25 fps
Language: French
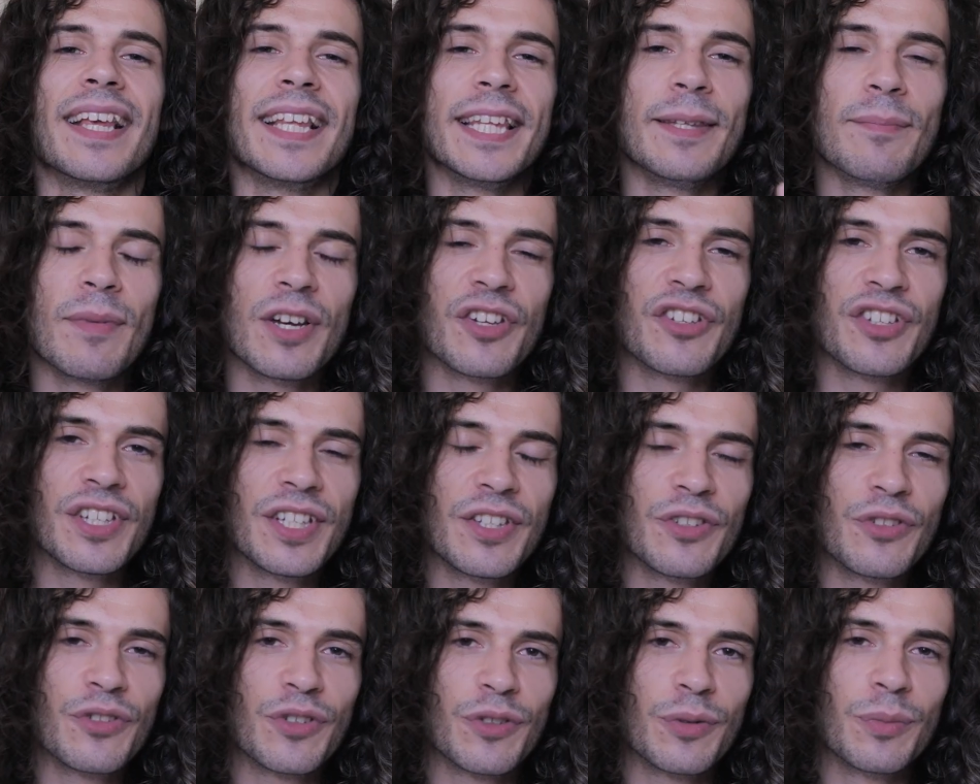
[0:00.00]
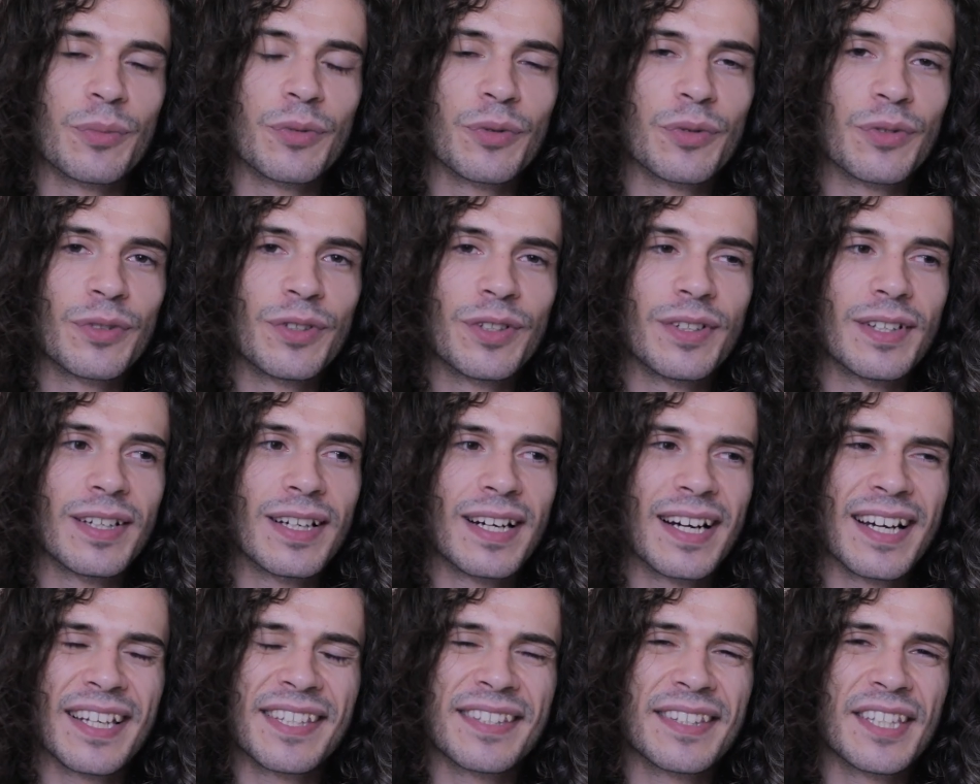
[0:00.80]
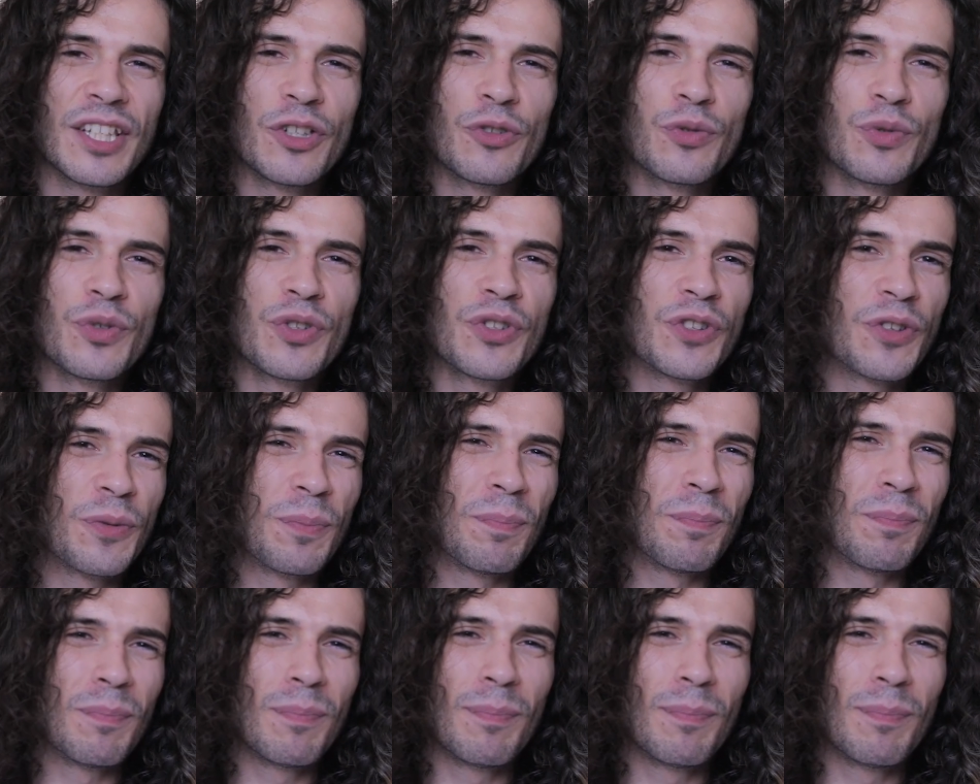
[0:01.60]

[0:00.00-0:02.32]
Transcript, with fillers: Imagine ce monde rester juste